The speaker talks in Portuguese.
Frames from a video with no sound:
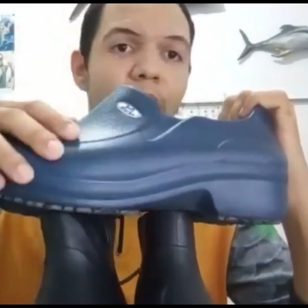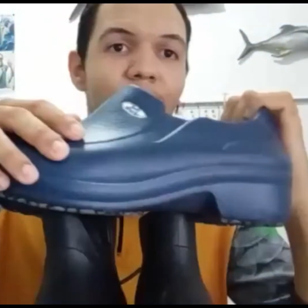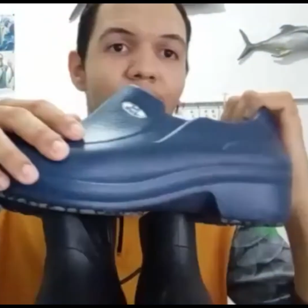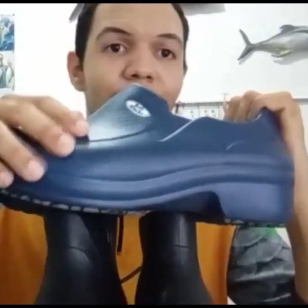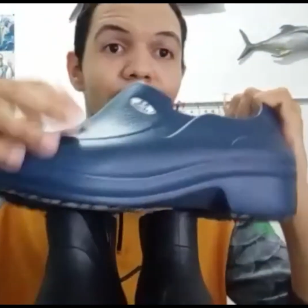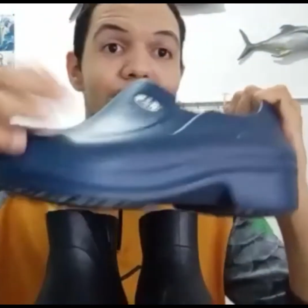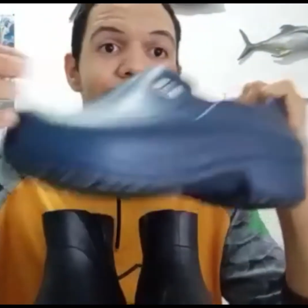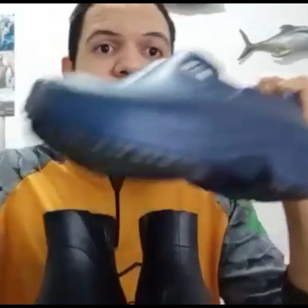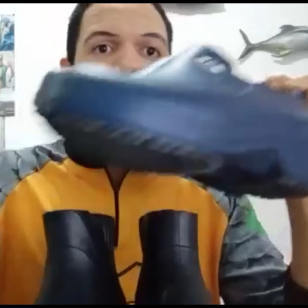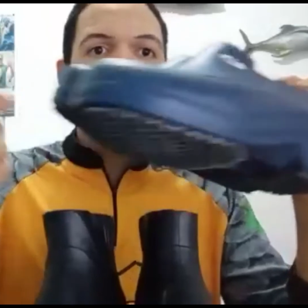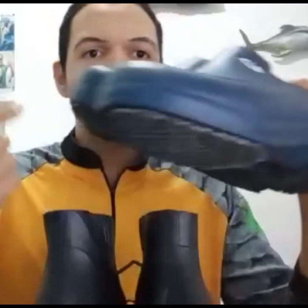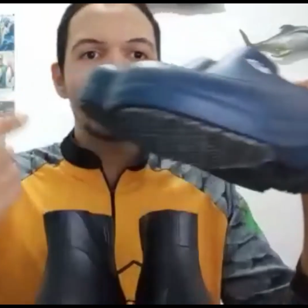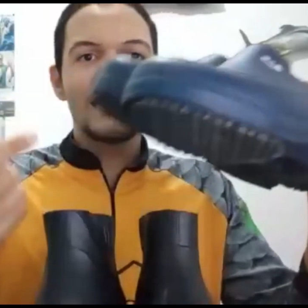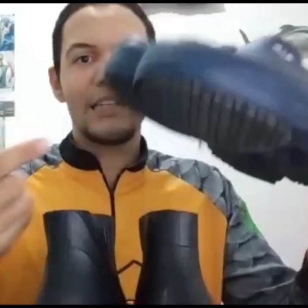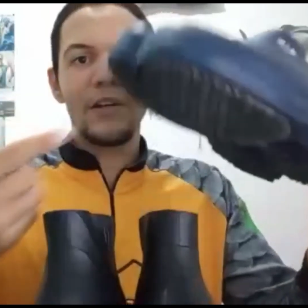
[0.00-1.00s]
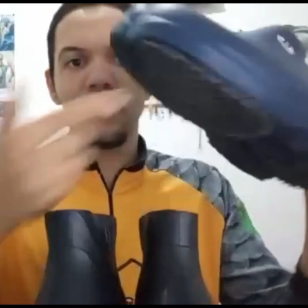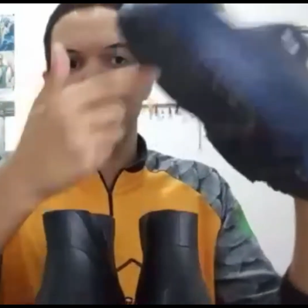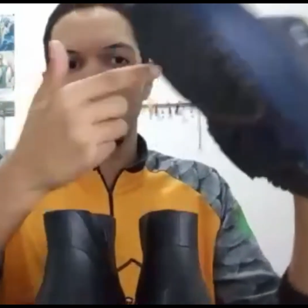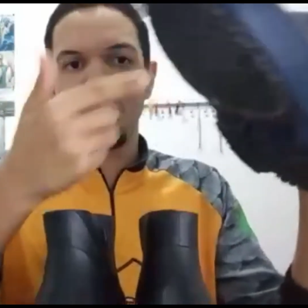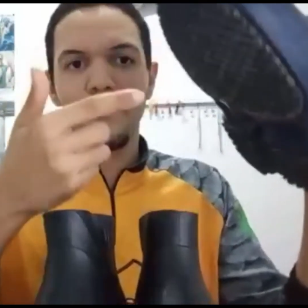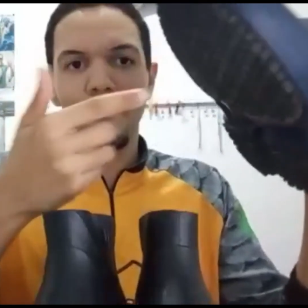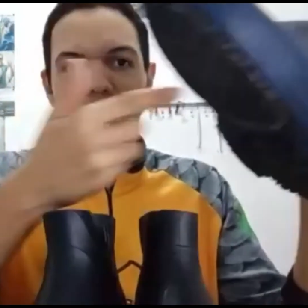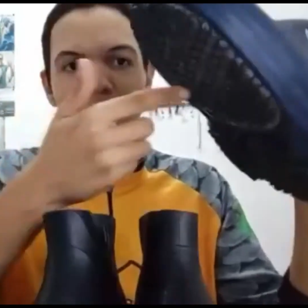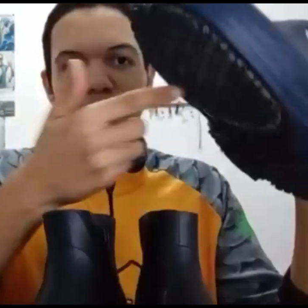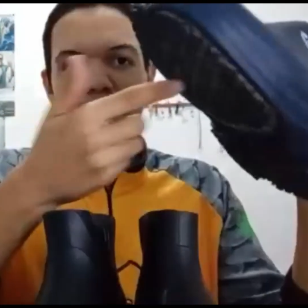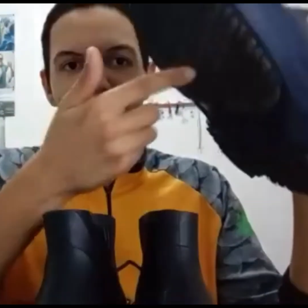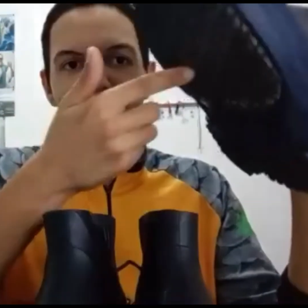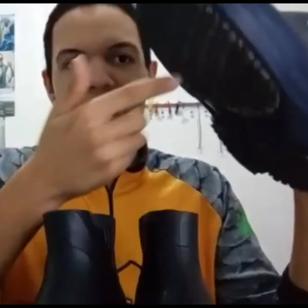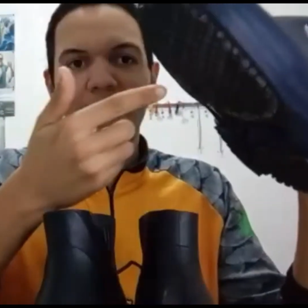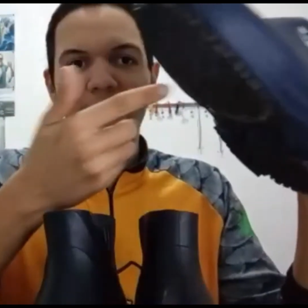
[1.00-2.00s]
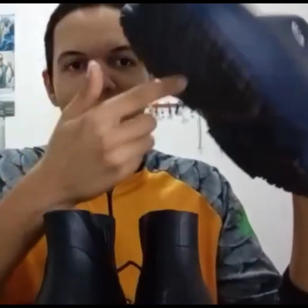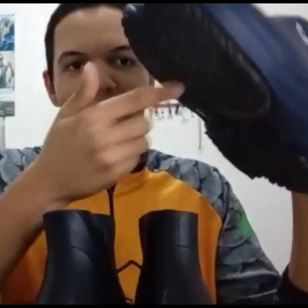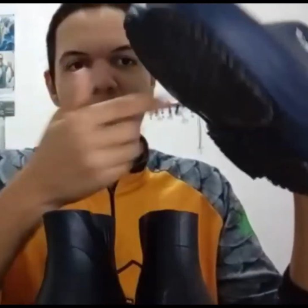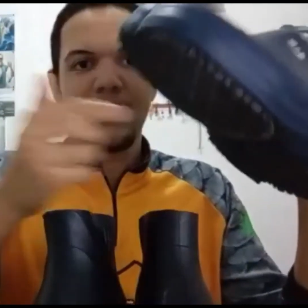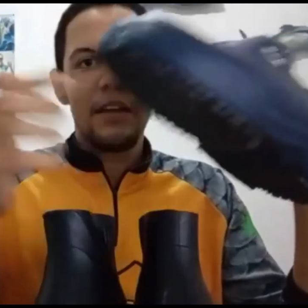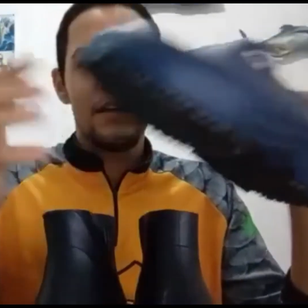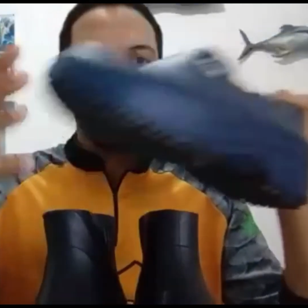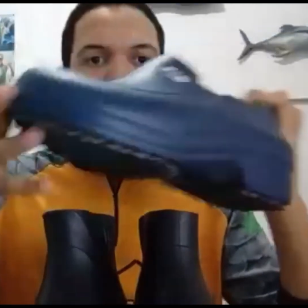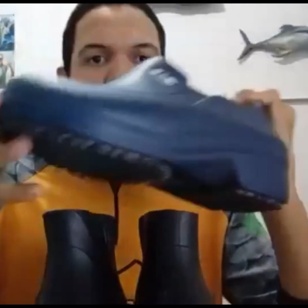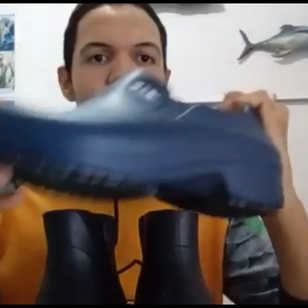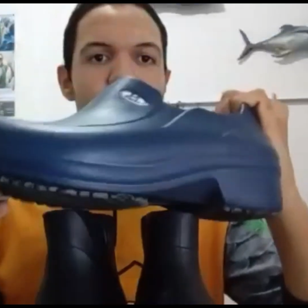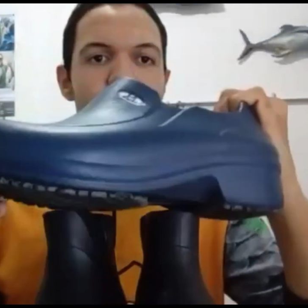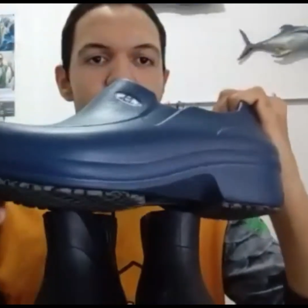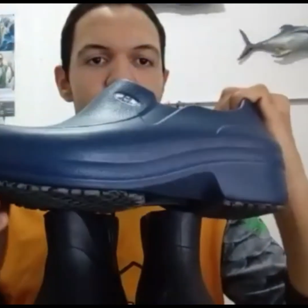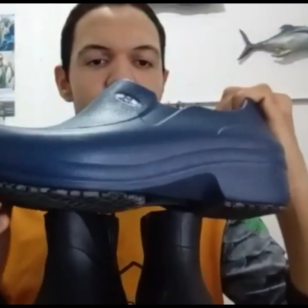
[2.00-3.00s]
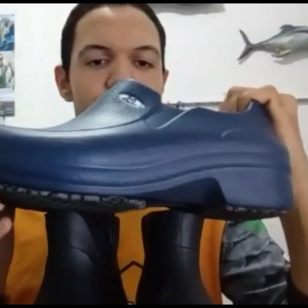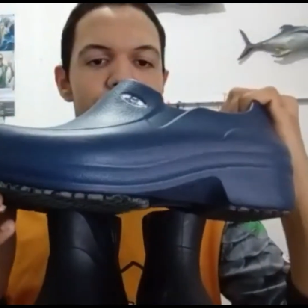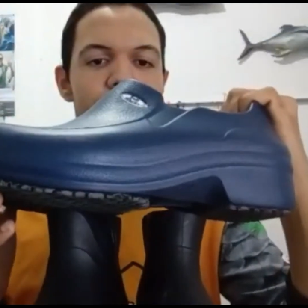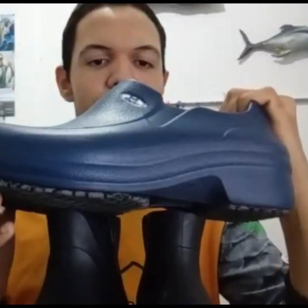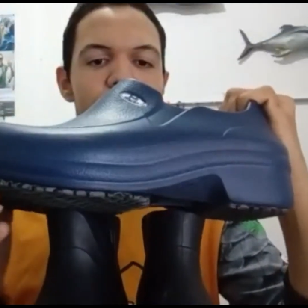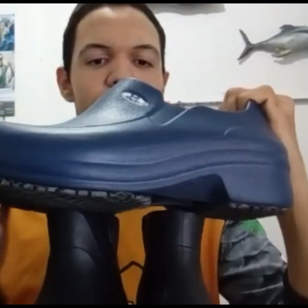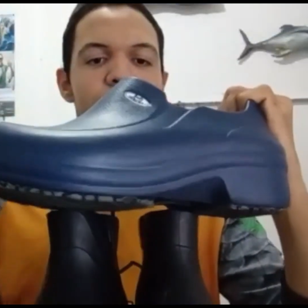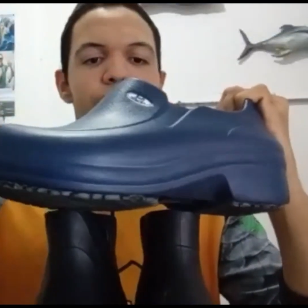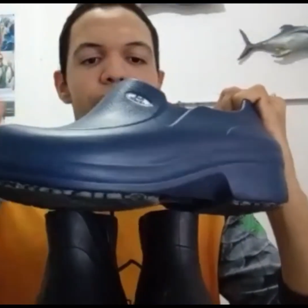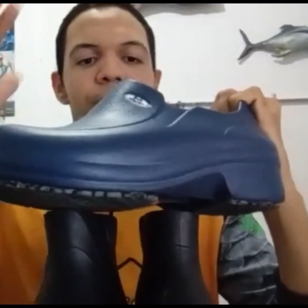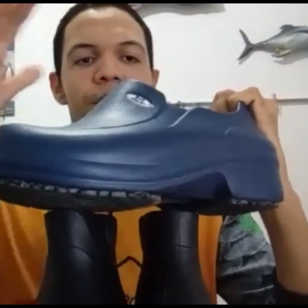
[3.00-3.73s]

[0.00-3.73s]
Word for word: haver vazão, para não varar os espetos.